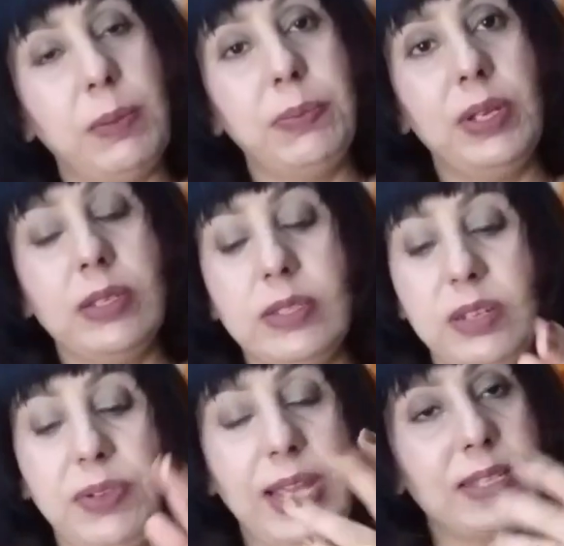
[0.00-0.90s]
अपना
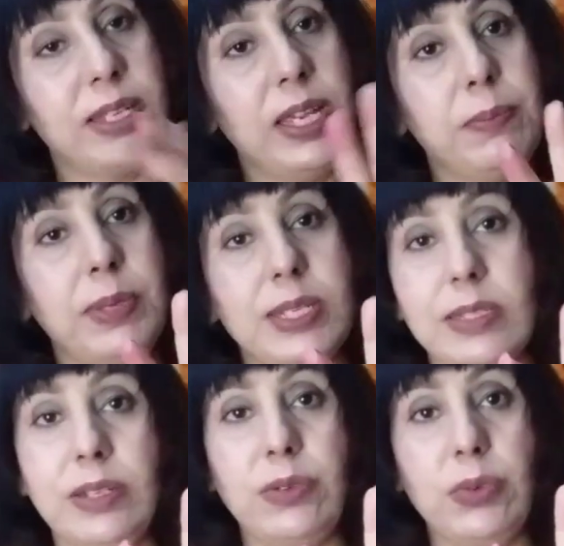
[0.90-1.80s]
सिर्फ ऐसे ही अपना
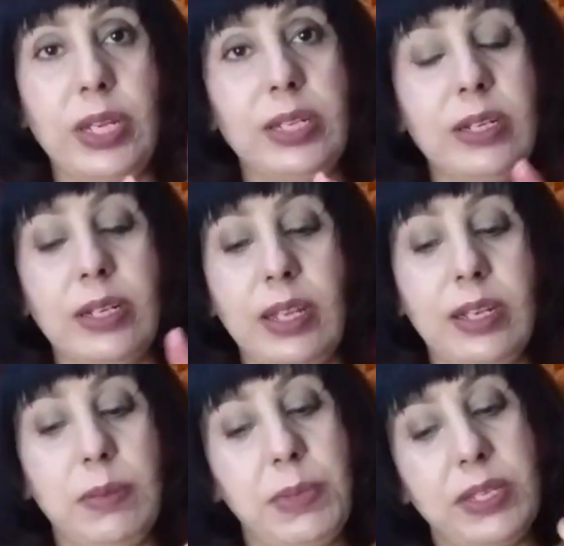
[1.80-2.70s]
स्किन रूटीन करके
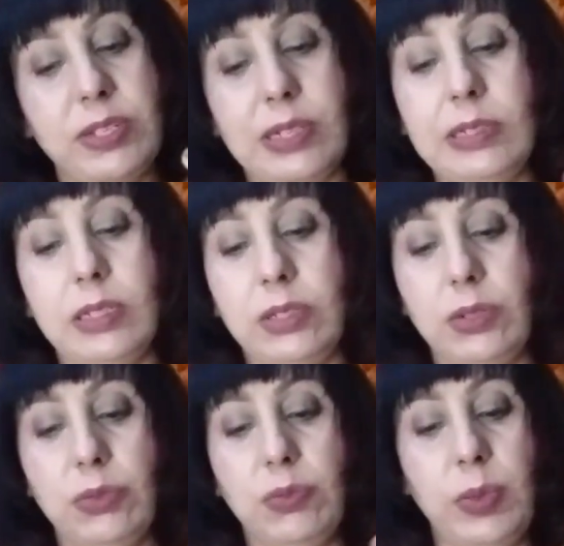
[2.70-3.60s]
ना मैं चल देती
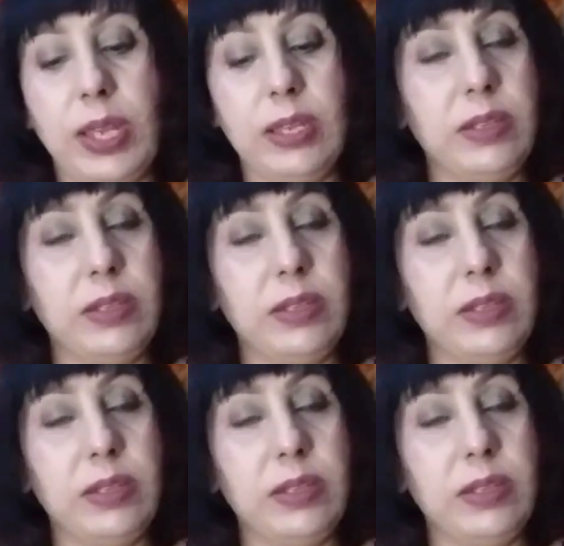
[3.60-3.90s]
हूँ मैं